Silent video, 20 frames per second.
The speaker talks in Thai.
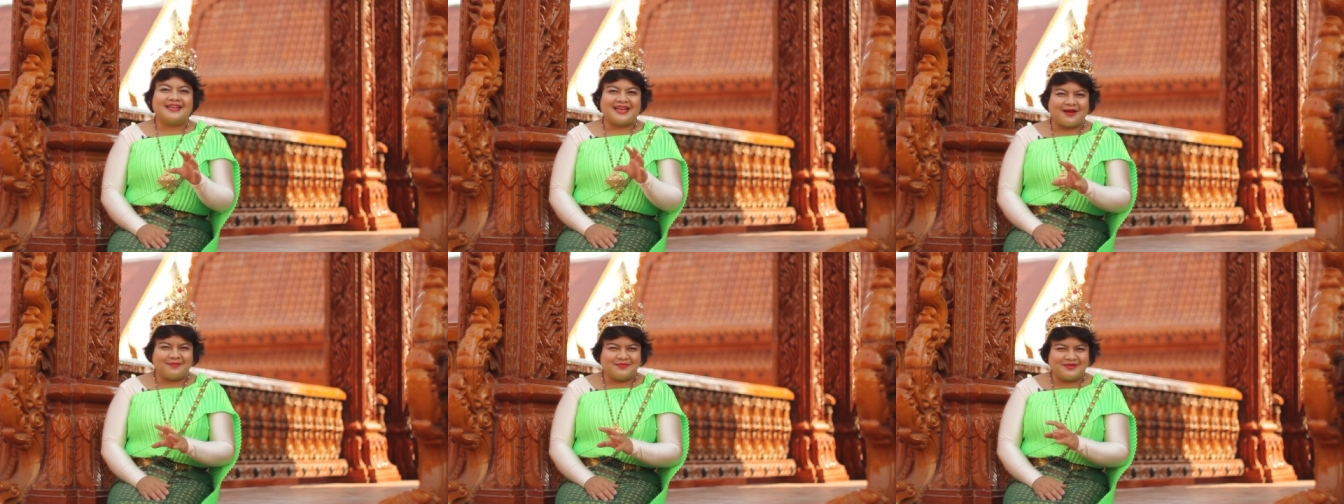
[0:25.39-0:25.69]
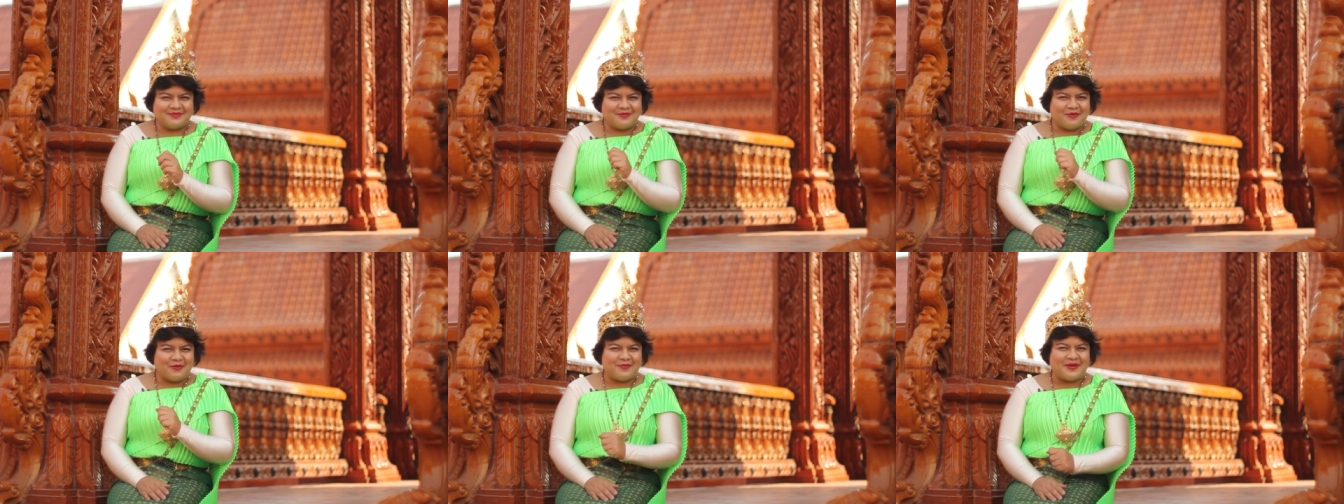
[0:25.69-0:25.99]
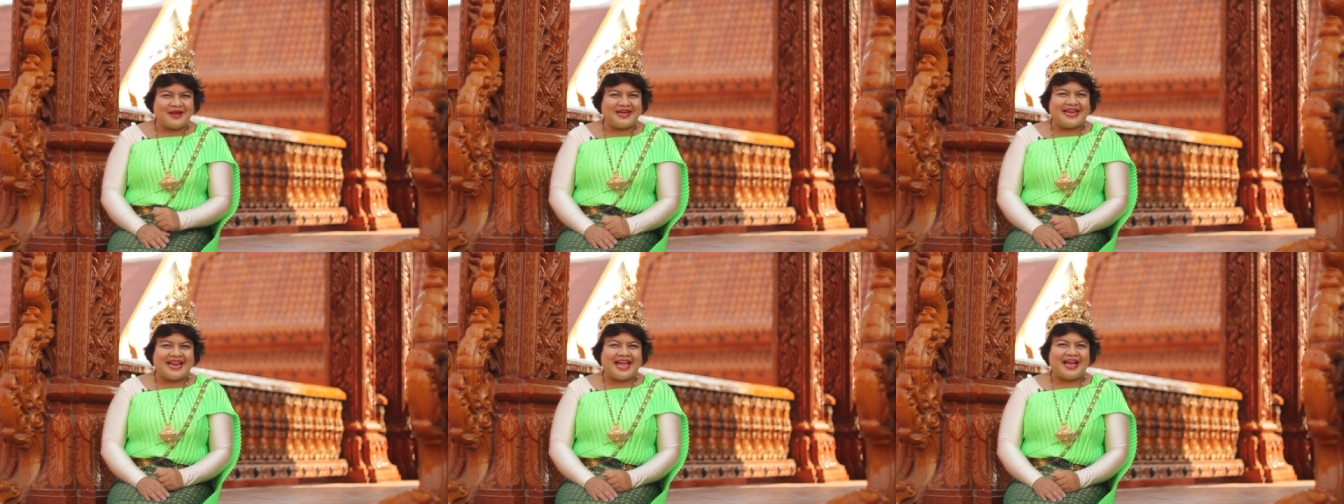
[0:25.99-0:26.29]
ทำสบู่
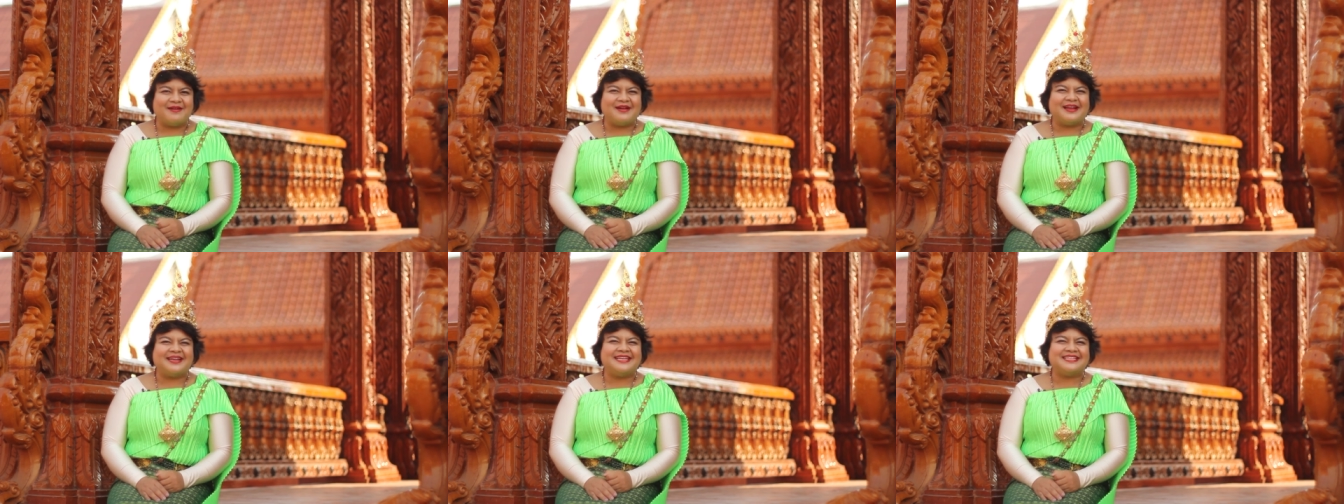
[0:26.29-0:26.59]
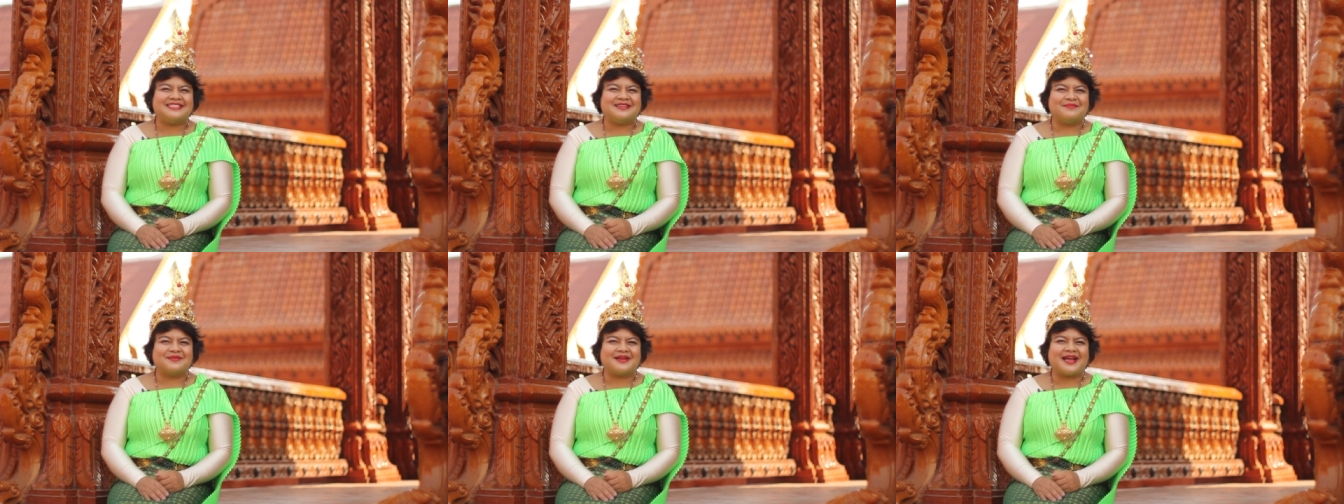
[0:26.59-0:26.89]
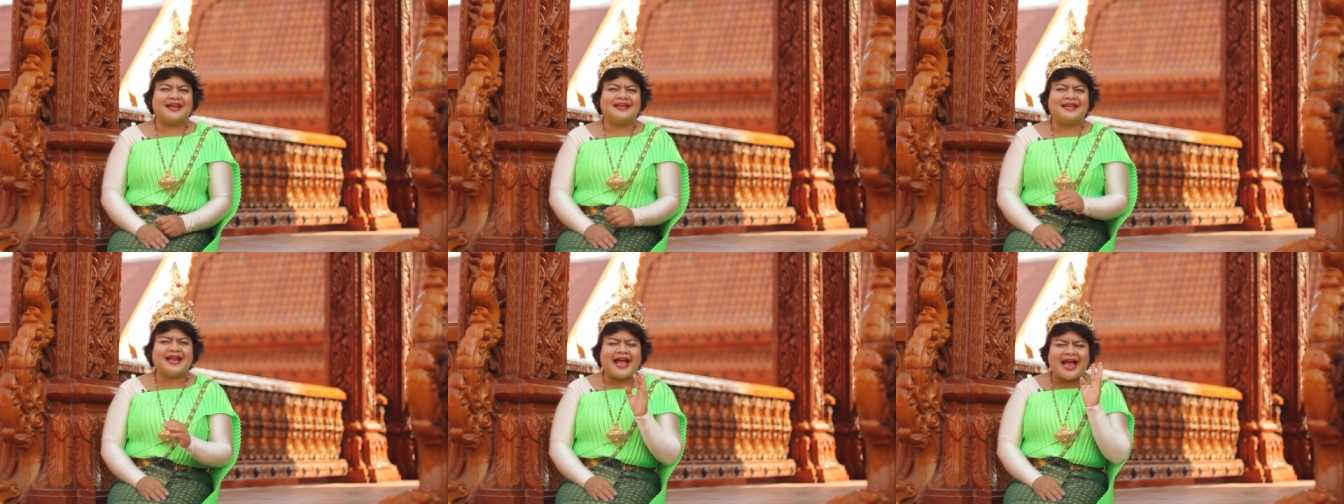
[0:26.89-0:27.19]
เป็นแล้วและที่สำ
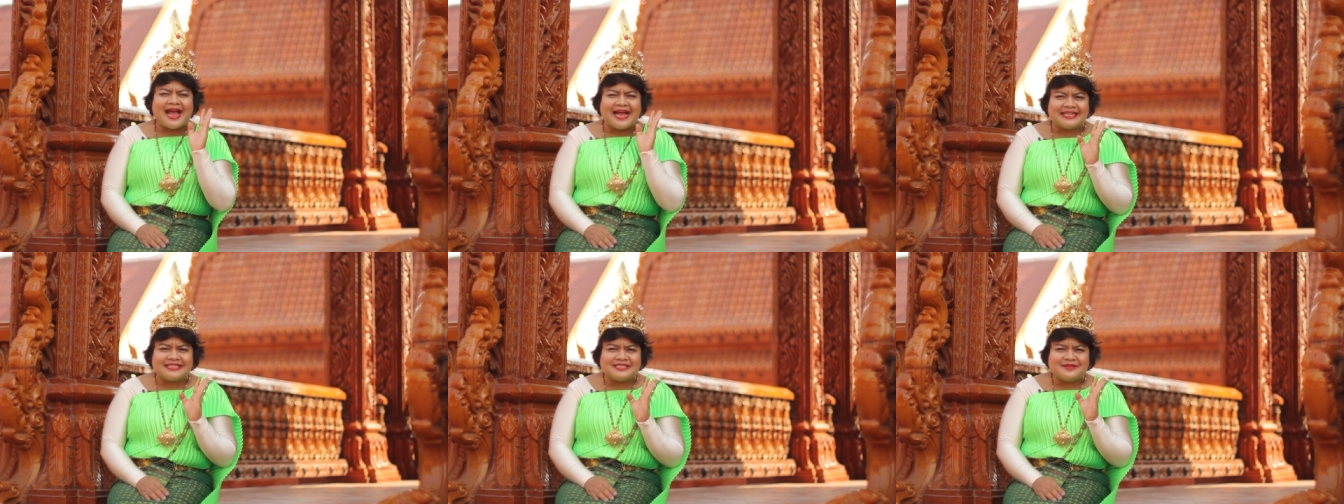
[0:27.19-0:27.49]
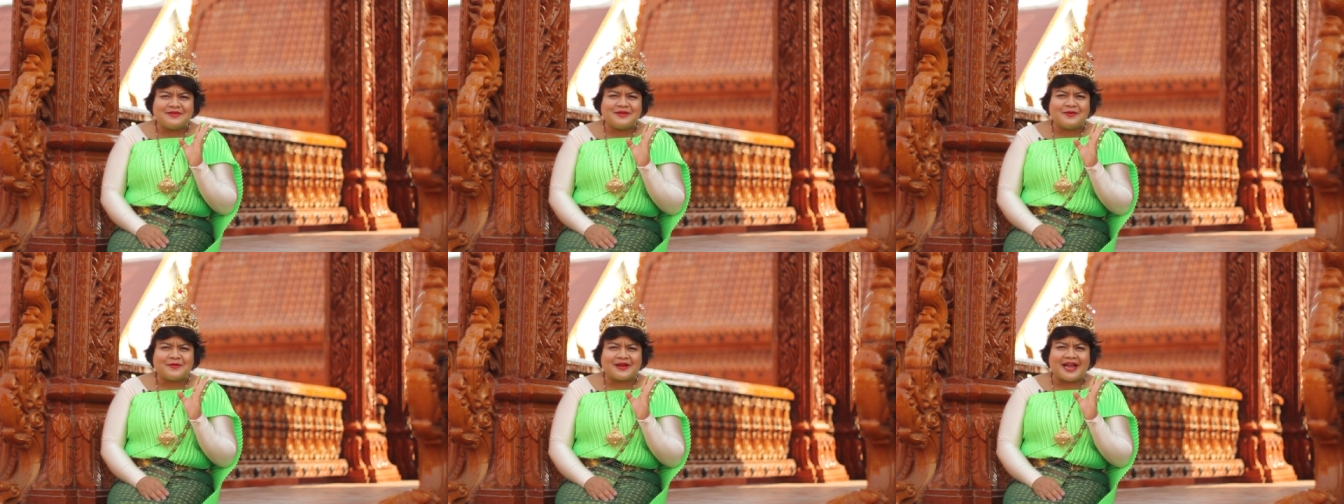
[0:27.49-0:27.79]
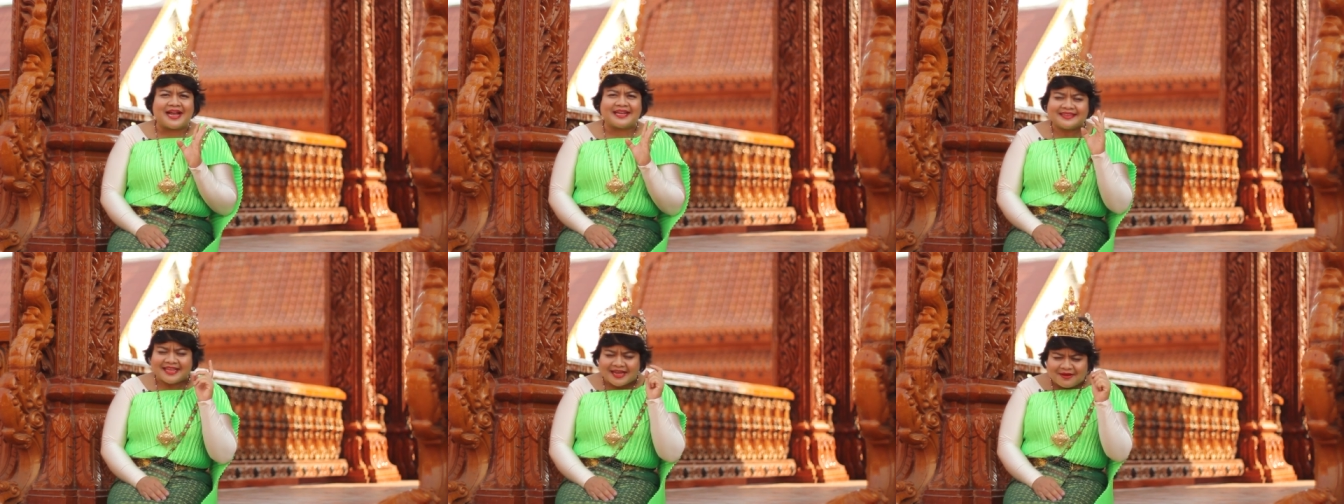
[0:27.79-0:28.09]
คัญอาจจะมีโอ
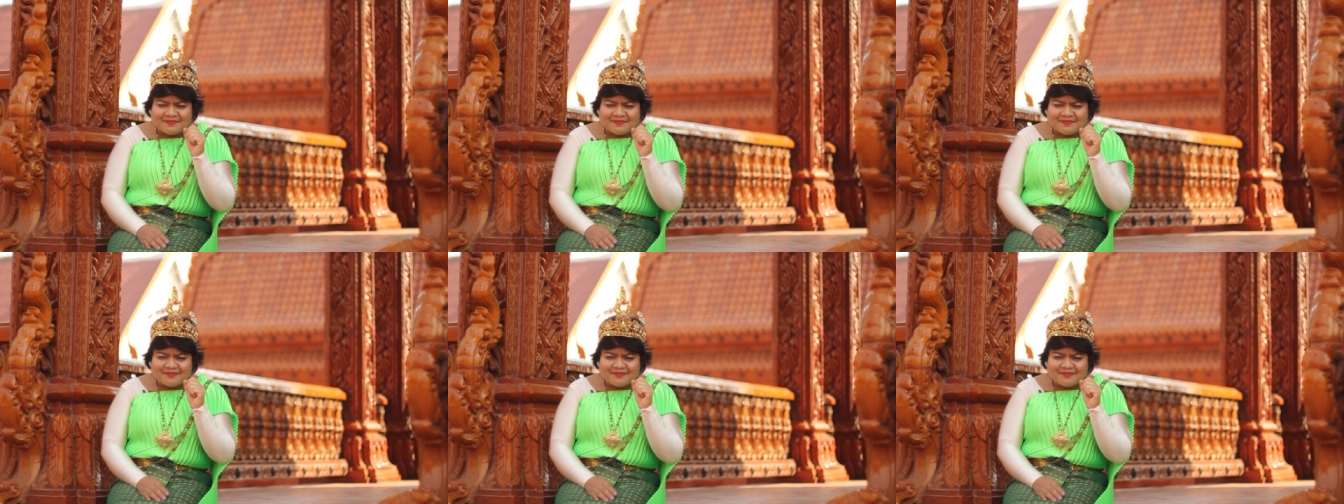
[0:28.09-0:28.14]
กาส